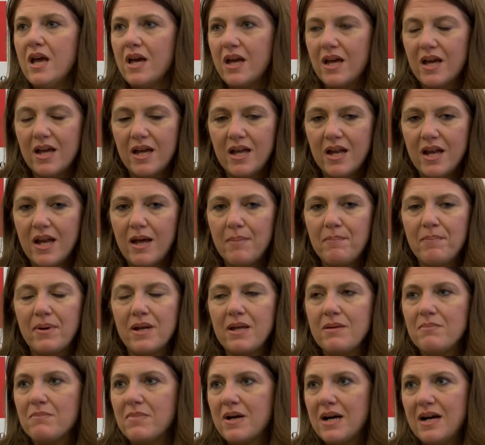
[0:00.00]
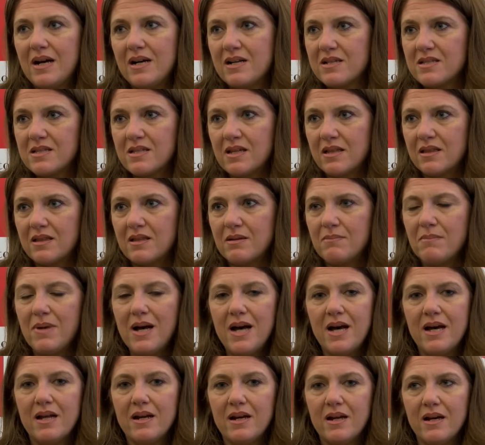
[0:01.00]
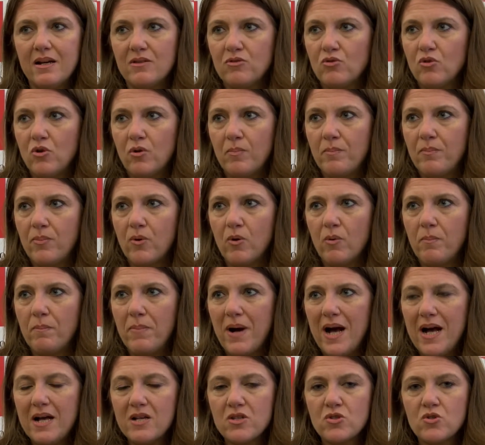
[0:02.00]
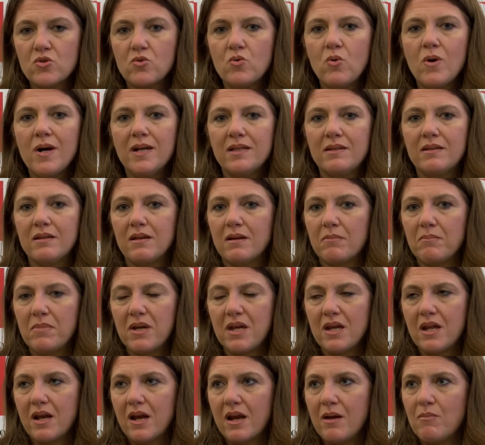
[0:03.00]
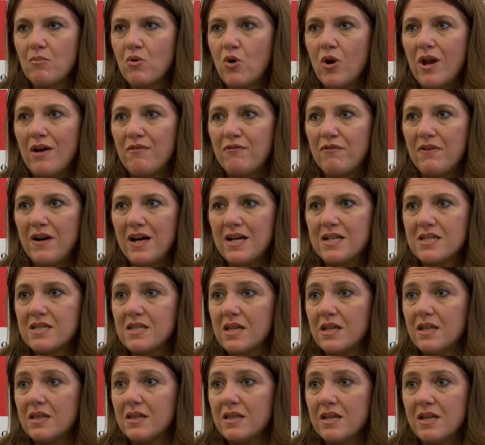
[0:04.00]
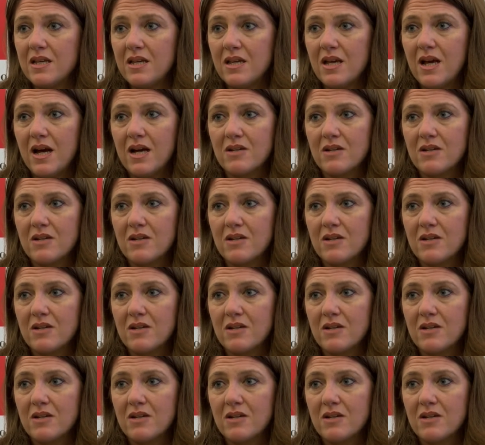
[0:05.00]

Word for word: eh, la prima settimana dopo Pasqua termineremo la fase di